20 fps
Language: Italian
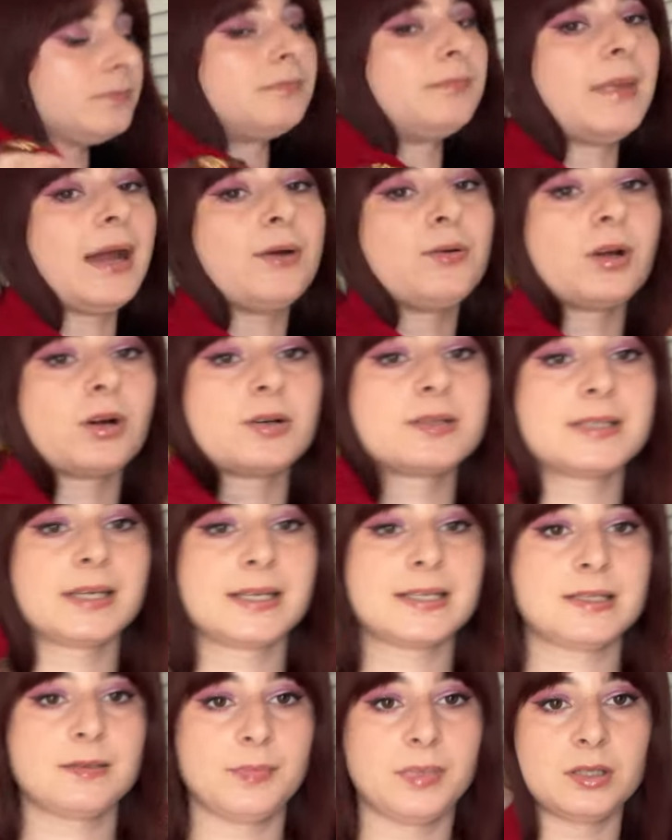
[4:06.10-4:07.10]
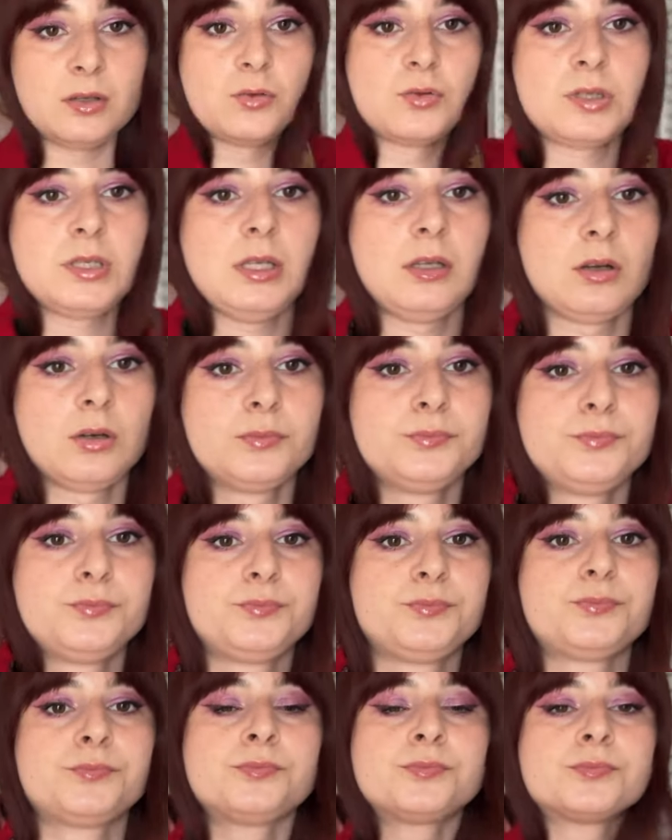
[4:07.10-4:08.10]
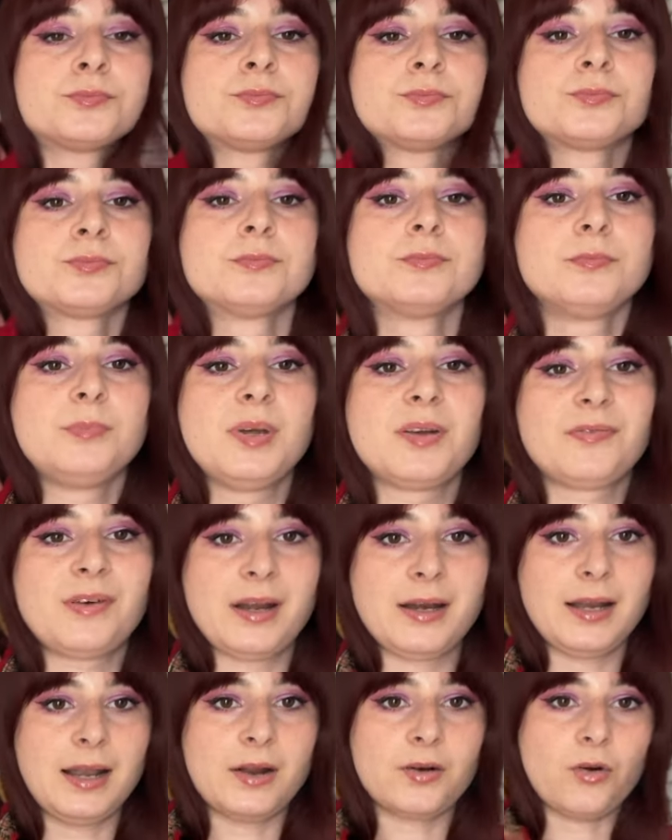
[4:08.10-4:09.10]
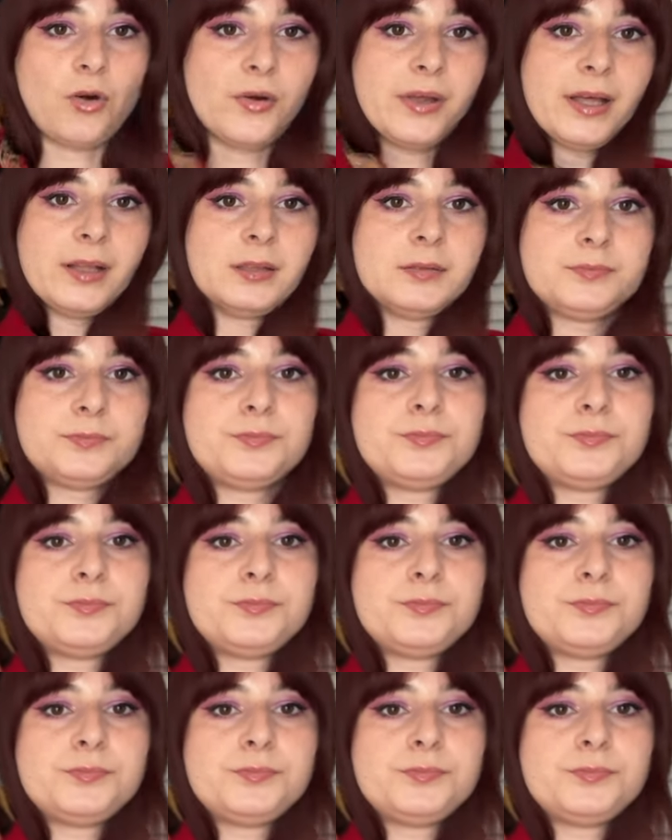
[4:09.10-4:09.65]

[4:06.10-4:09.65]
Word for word: ma è una cosa che si mette così, no? Per fare la Royal.